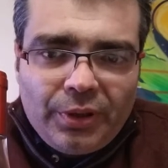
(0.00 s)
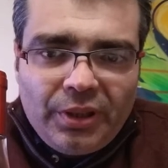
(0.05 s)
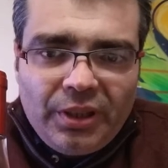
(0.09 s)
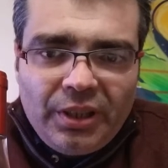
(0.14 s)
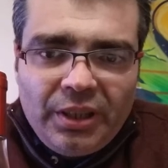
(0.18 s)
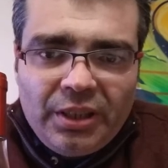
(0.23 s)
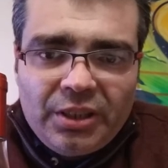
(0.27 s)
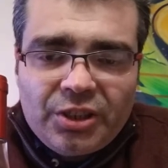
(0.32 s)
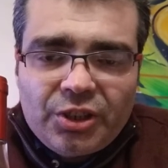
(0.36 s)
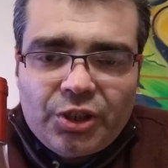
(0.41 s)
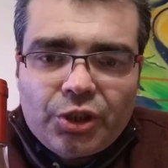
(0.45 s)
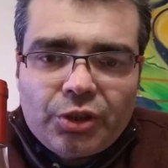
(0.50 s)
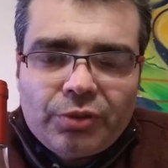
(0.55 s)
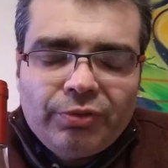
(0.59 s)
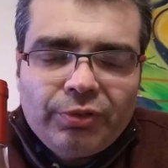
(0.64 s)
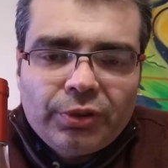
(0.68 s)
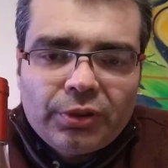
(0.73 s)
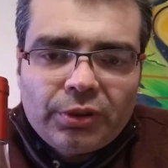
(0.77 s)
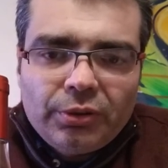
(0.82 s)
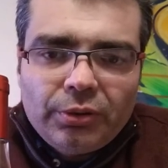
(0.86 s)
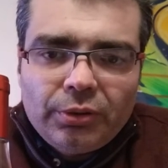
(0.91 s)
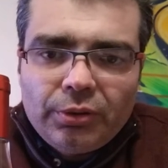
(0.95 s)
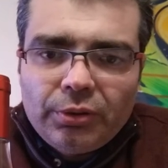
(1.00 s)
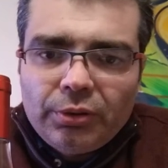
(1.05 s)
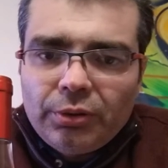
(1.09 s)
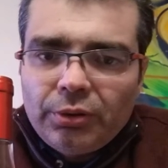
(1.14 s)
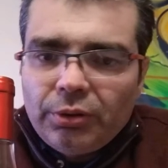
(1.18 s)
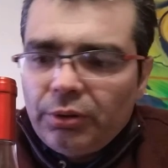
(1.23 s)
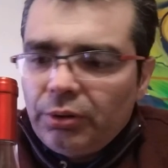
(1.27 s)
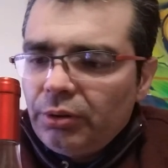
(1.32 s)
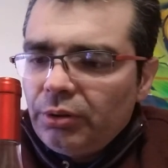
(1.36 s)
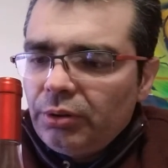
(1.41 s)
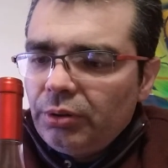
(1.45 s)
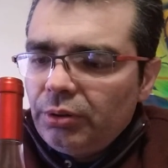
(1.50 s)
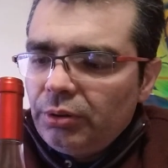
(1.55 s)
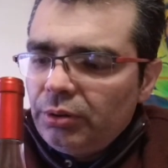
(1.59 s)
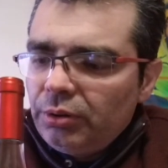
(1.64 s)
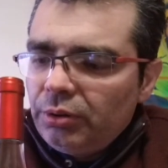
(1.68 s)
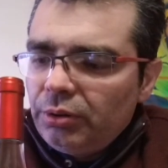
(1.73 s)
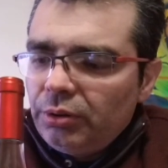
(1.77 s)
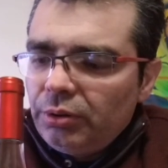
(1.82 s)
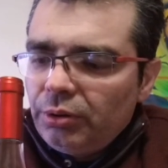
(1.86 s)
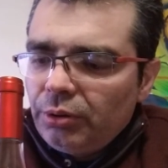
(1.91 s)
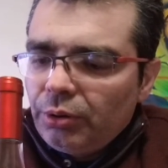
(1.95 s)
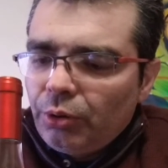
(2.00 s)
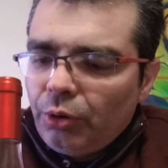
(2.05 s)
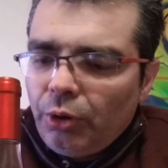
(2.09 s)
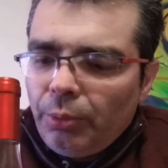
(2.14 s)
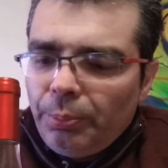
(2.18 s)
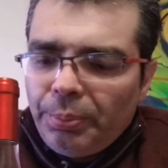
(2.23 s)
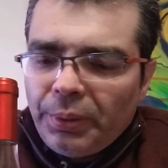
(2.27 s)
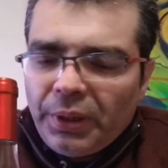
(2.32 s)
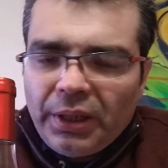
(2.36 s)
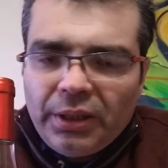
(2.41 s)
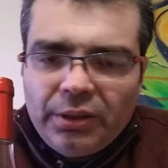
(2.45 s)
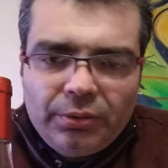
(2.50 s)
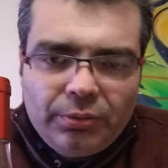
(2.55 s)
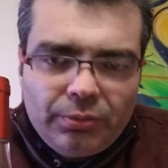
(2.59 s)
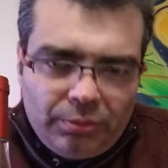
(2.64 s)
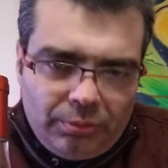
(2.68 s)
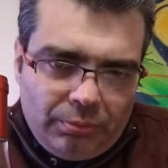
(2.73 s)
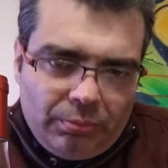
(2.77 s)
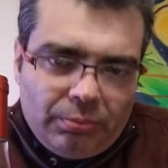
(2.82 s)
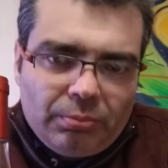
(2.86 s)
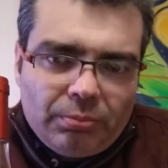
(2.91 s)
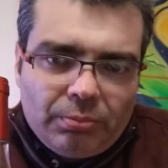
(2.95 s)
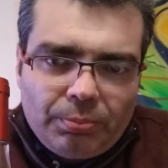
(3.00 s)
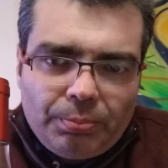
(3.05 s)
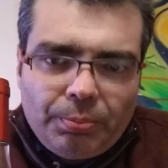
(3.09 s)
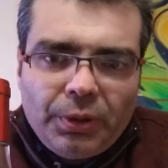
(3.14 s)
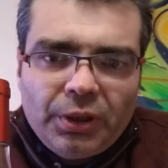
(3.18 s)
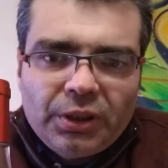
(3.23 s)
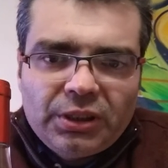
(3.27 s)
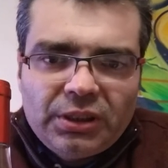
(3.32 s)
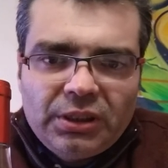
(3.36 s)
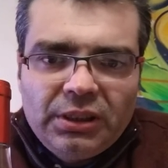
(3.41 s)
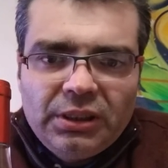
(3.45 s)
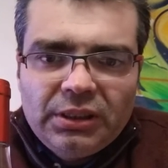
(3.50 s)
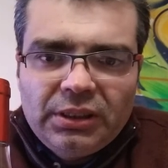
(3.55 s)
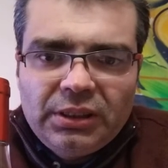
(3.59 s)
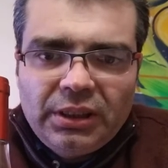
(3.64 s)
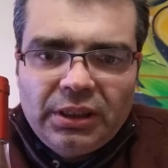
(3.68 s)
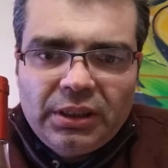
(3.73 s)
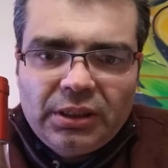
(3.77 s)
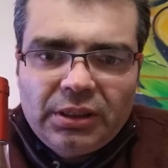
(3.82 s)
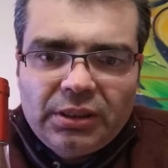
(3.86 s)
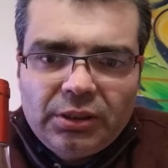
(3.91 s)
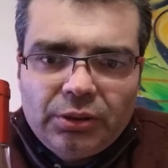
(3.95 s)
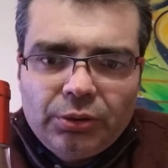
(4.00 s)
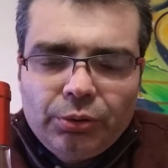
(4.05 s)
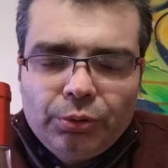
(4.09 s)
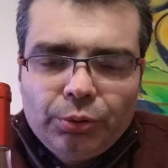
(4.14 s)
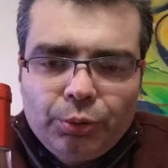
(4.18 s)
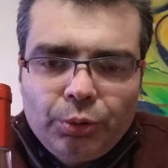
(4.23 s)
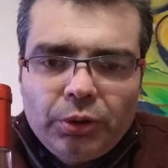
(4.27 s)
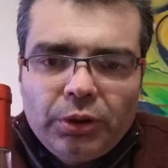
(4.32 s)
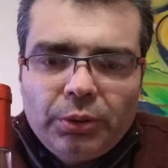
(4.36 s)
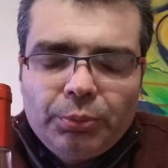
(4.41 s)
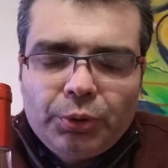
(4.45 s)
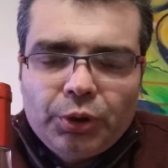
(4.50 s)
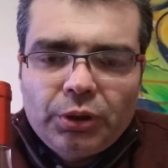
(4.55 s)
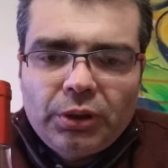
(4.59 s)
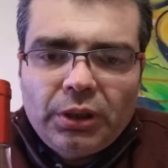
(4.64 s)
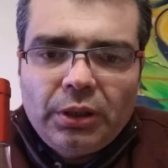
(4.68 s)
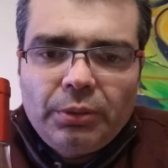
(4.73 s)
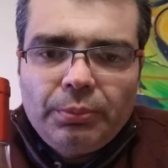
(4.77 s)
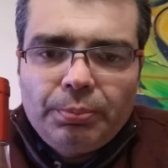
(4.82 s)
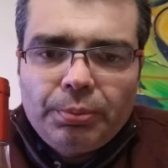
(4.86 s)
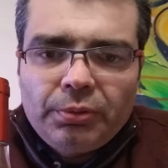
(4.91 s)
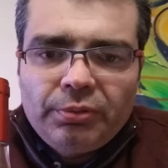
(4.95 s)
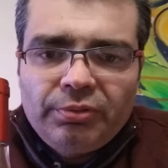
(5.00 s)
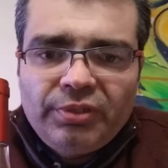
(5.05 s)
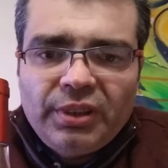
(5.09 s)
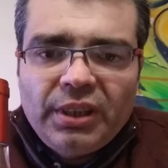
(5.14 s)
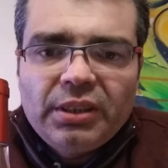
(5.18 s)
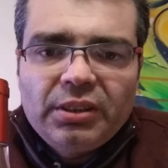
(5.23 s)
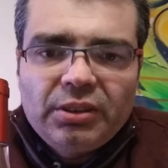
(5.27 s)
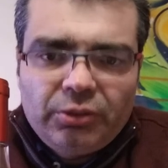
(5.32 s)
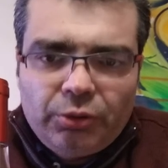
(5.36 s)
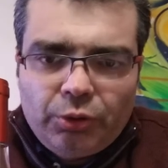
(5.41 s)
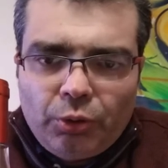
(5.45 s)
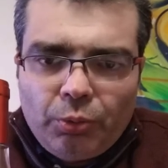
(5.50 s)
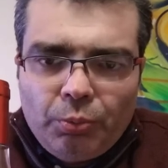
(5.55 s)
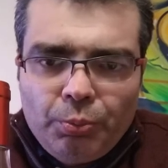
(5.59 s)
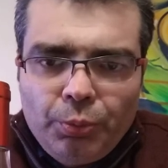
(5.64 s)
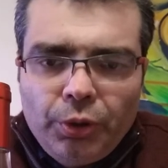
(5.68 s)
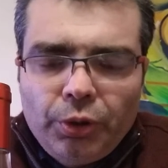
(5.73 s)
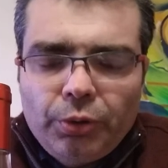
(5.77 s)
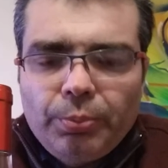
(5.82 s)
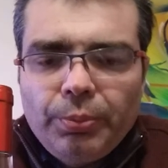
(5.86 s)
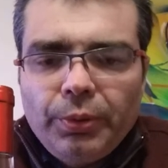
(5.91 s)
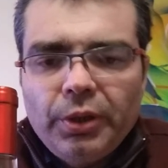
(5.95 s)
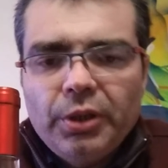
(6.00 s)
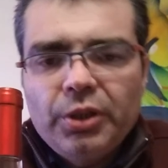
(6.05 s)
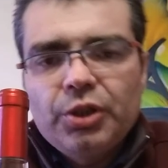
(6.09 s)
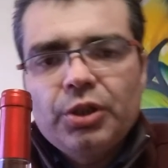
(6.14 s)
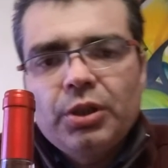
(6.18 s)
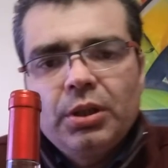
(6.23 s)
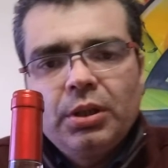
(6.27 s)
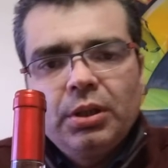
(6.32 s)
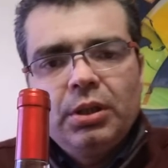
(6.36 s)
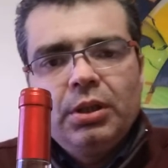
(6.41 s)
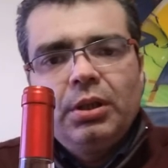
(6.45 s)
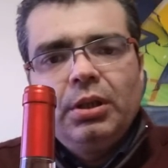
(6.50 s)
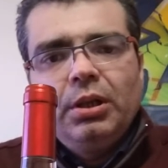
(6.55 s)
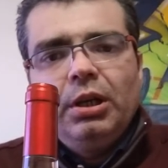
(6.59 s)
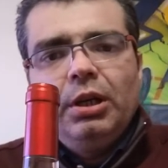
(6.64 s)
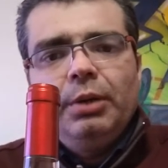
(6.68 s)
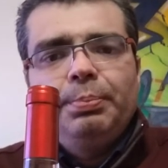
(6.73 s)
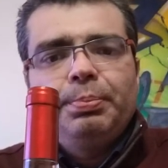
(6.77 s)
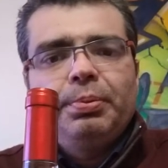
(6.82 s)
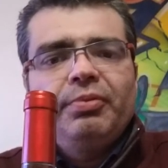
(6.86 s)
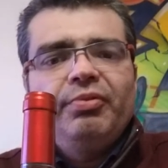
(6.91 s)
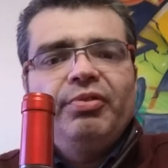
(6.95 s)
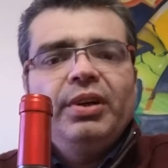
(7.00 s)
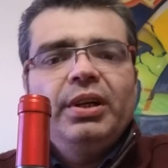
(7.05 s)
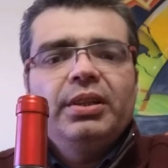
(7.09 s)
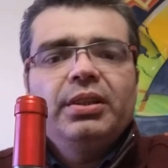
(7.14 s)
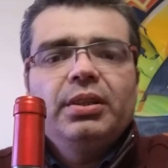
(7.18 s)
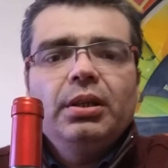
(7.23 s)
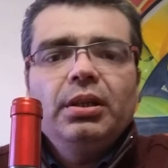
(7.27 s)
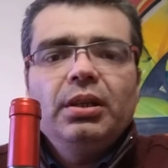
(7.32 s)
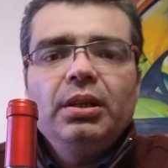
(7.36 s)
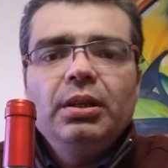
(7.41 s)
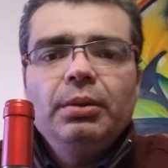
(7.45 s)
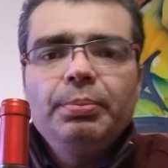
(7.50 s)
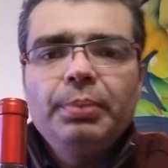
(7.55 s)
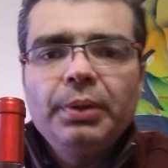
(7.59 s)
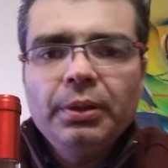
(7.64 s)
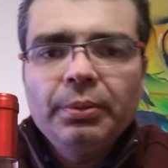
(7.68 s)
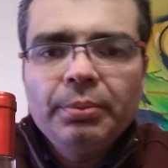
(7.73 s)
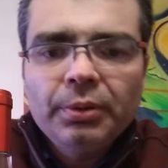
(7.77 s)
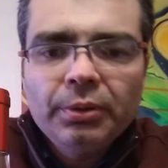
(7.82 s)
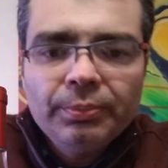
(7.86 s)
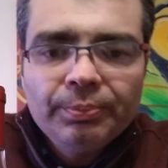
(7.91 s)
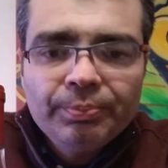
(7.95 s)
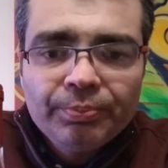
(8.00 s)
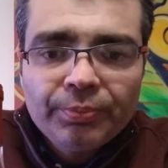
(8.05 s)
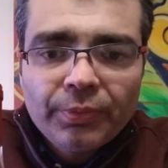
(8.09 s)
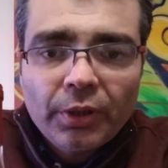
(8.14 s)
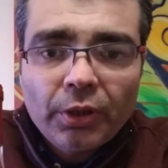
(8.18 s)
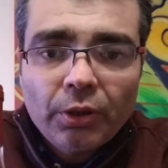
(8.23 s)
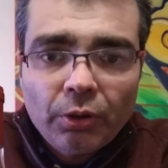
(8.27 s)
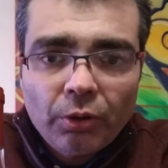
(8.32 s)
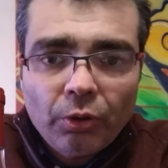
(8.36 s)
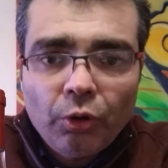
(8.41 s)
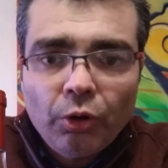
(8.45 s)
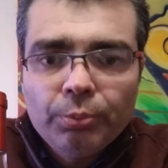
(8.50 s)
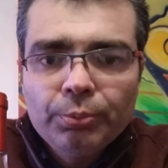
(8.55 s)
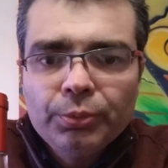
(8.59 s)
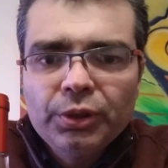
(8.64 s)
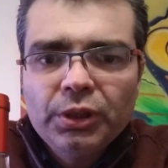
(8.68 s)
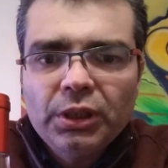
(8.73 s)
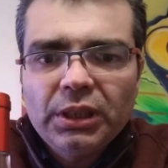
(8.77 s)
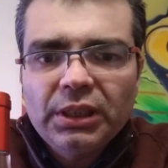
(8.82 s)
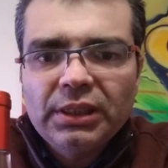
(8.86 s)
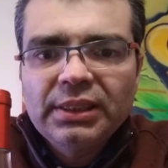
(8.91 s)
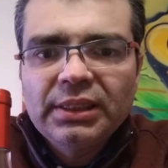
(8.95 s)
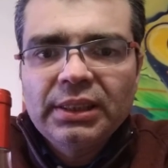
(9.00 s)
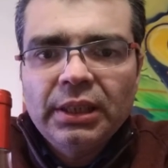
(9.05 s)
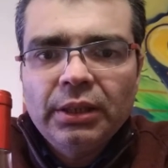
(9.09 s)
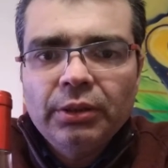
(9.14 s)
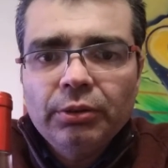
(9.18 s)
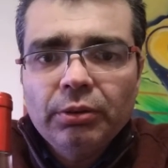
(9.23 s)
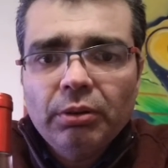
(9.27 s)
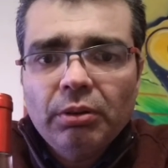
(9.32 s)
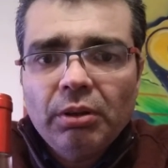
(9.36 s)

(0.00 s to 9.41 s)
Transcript: Estes que vou comprando, posso dizer que os últimos que tenho provado são muito bons. Aproveitem e bebam, com moderação,